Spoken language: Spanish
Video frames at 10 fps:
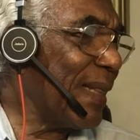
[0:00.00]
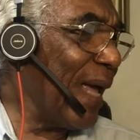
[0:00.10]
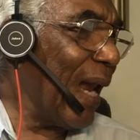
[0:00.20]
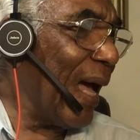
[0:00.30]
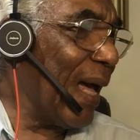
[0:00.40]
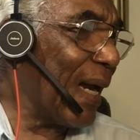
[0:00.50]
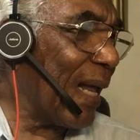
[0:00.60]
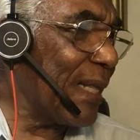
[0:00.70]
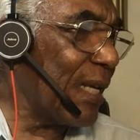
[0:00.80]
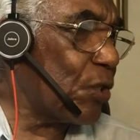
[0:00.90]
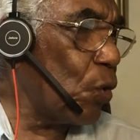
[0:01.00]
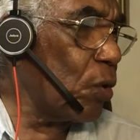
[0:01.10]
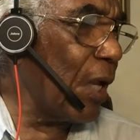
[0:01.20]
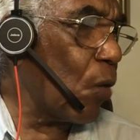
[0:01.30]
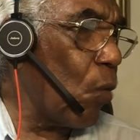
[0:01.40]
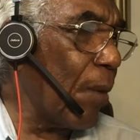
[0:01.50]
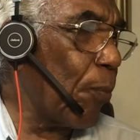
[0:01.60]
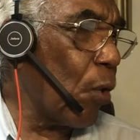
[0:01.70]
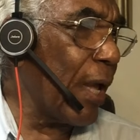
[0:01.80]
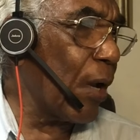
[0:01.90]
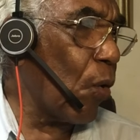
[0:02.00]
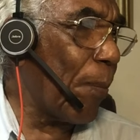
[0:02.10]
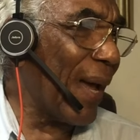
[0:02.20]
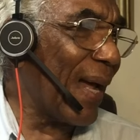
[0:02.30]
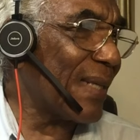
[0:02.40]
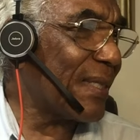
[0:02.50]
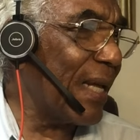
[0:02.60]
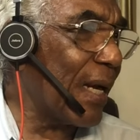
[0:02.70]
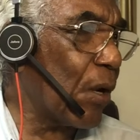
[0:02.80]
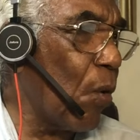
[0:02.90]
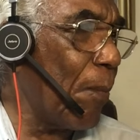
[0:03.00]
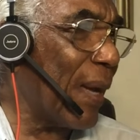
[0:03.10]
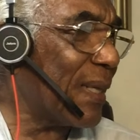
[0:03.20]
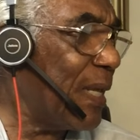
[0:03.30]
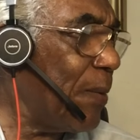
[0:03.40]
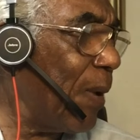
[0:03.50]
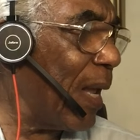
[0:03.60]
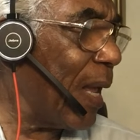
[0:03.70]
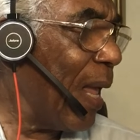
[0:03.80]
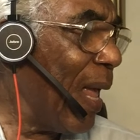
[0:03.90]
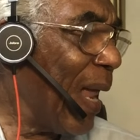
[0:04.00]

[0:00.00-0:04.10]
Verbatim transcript: de la radiación del cuerpo negro para hacer compatible